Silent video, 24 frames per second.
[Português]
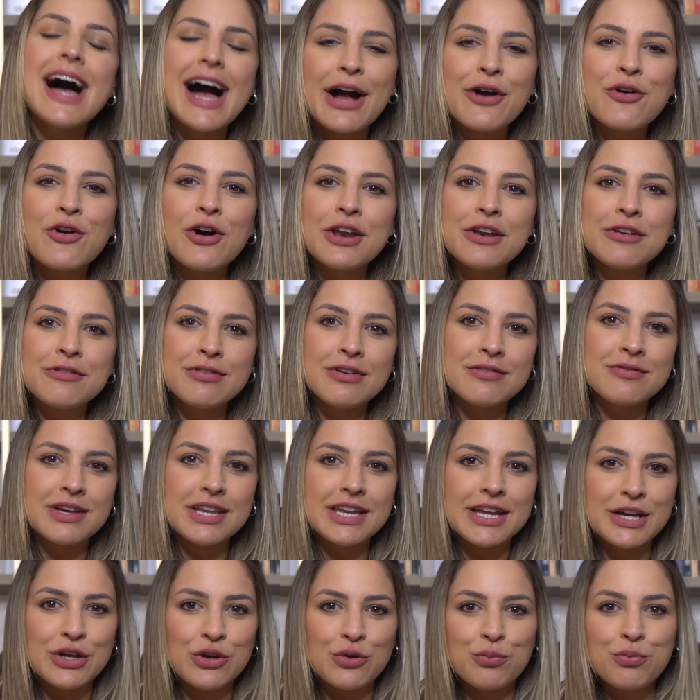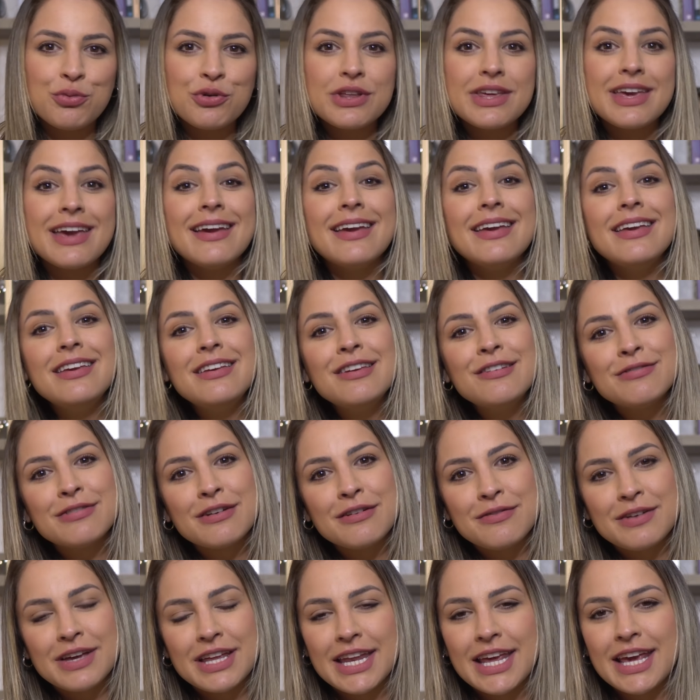agora em fevereiro, porque em
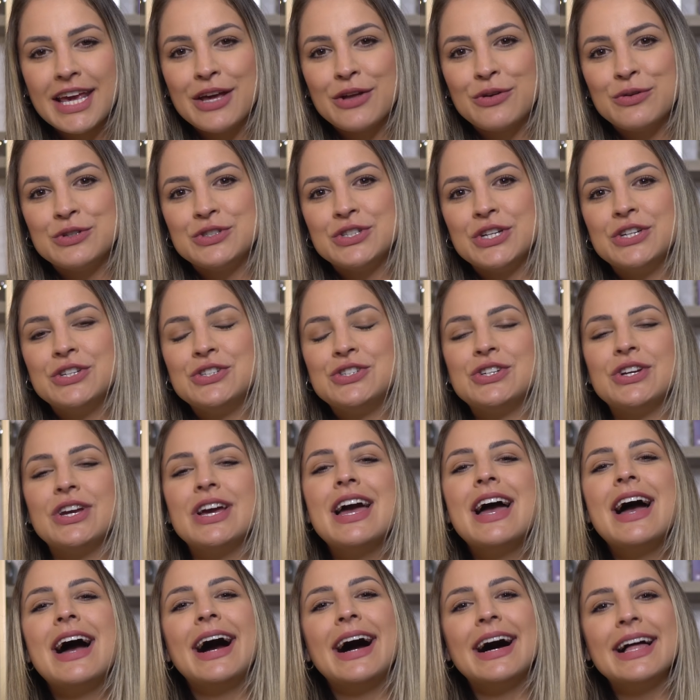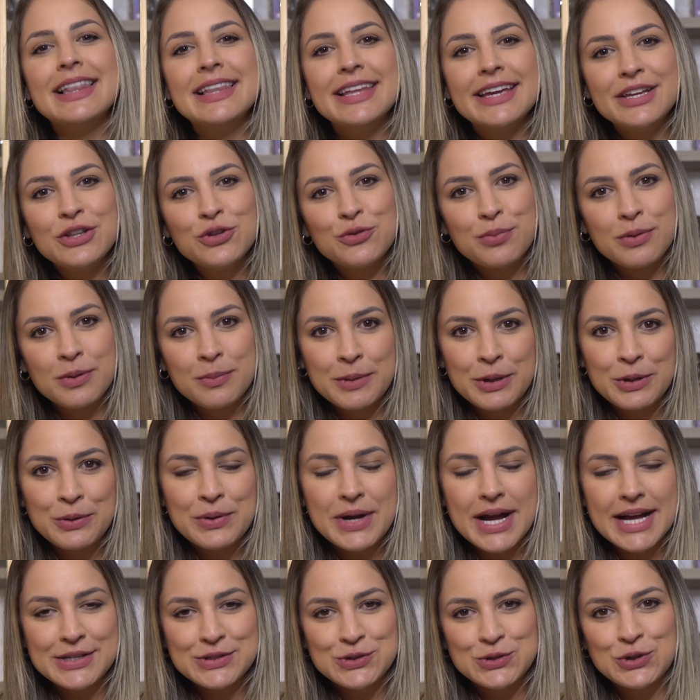fevereiro, gente, além do primeiro
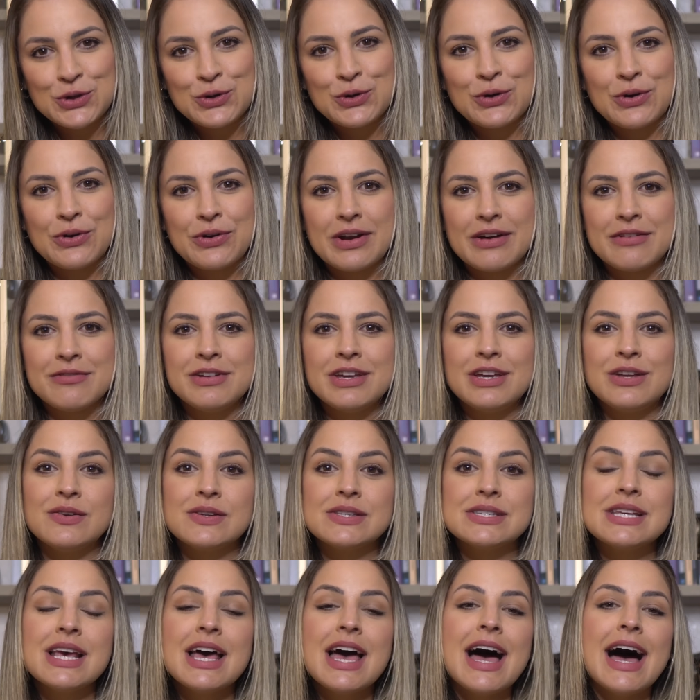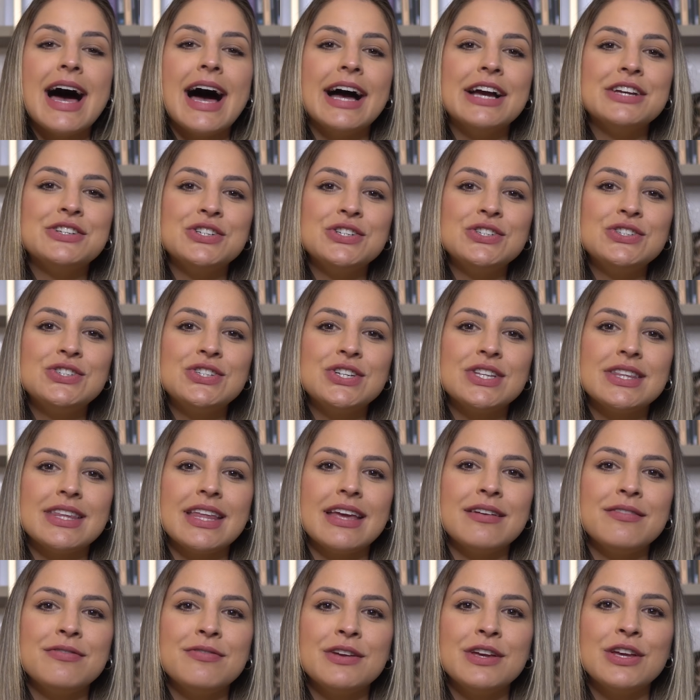caso de coronavírus, a gente
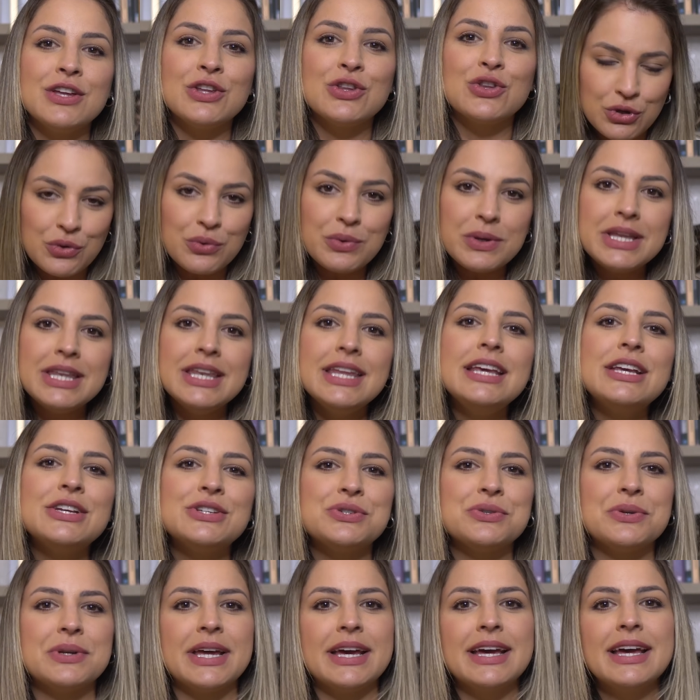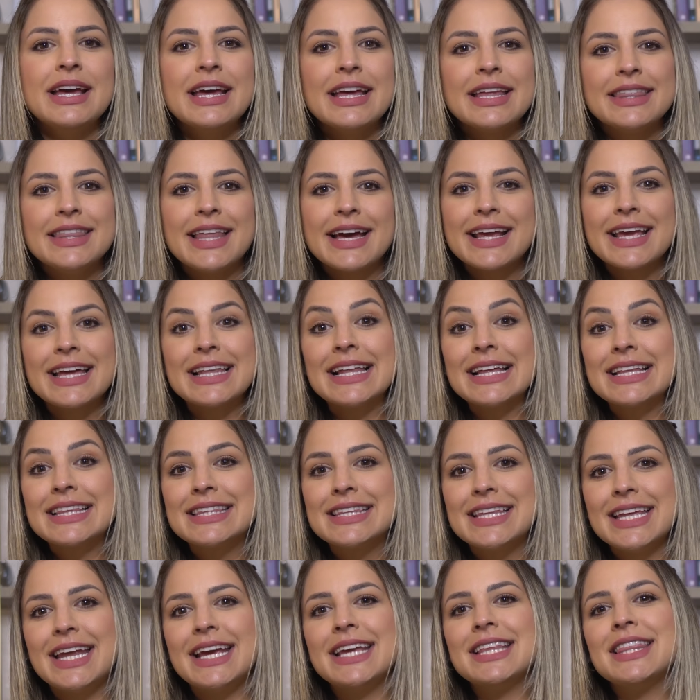teve todo o início, né, daquela
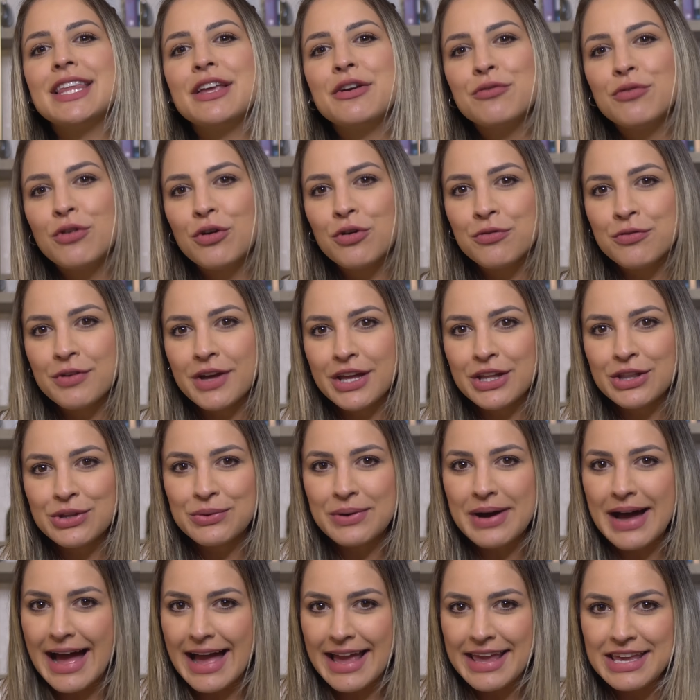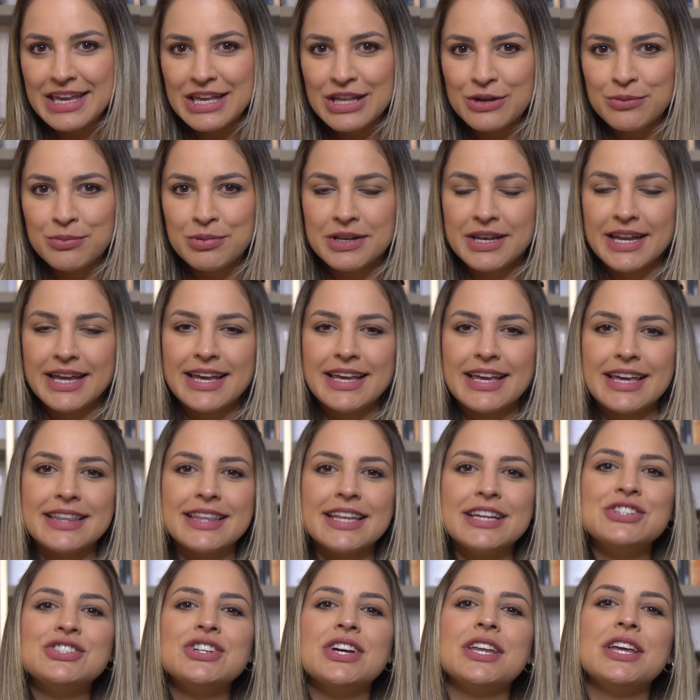treta envolvendo a IRB, né, que
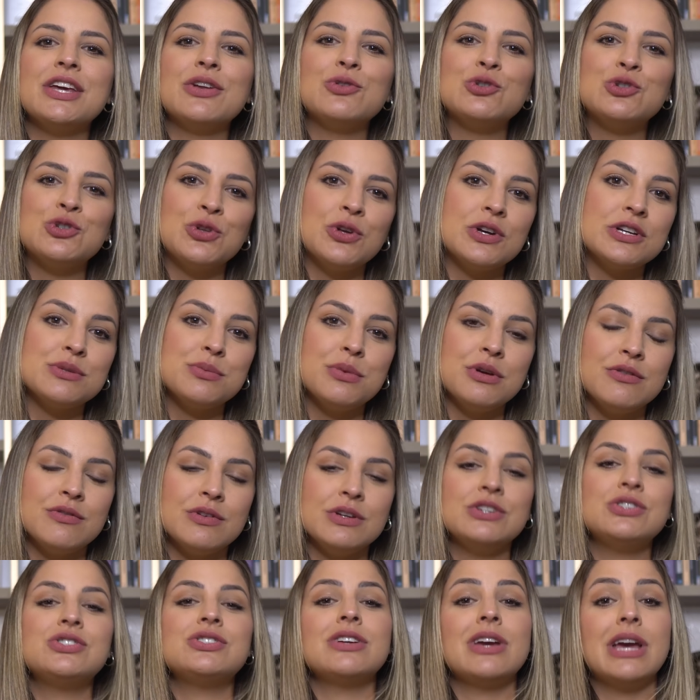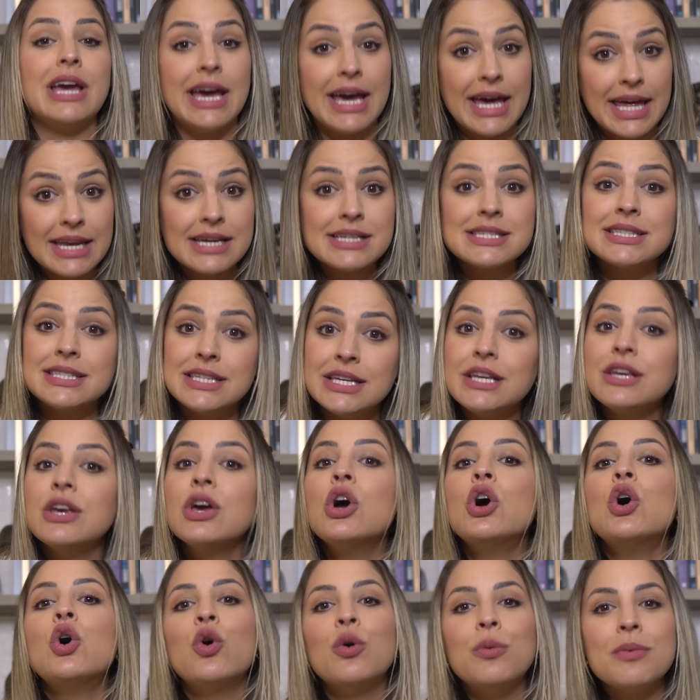até janeiro de 2020 era assim
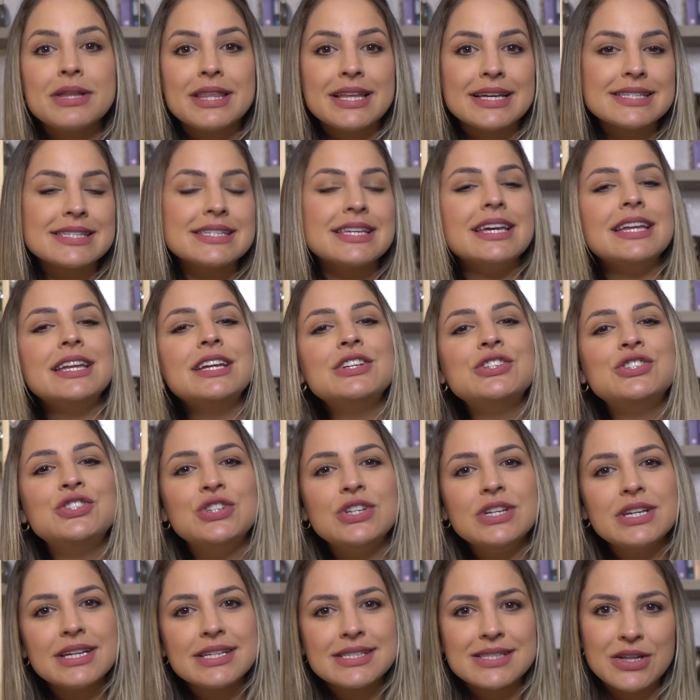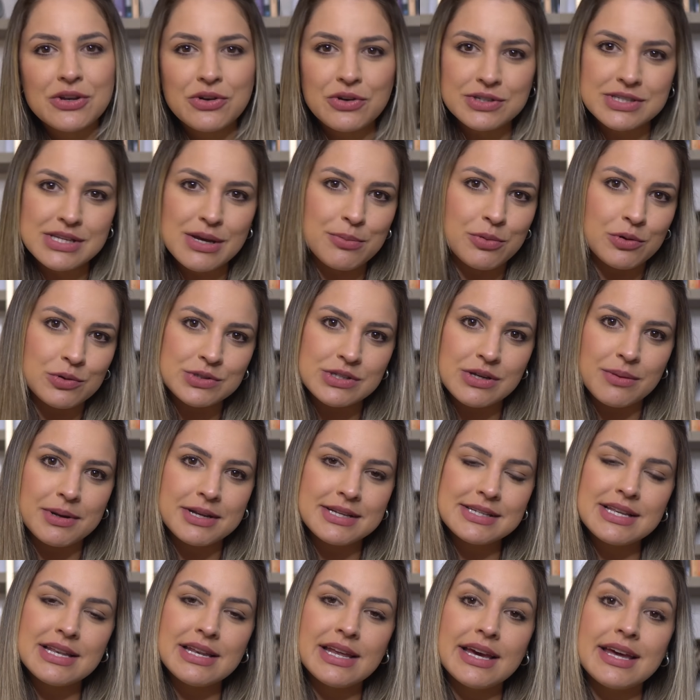uma das queridinhas na nossa bolsa
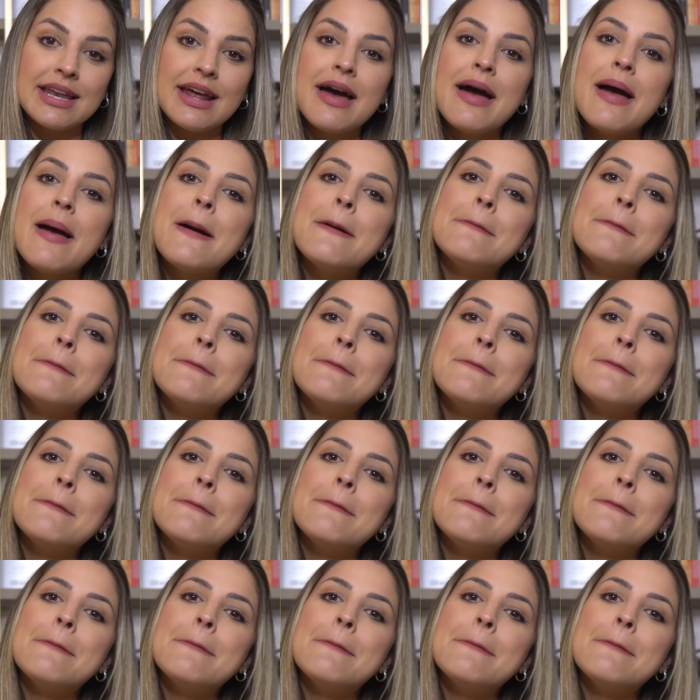brasileira,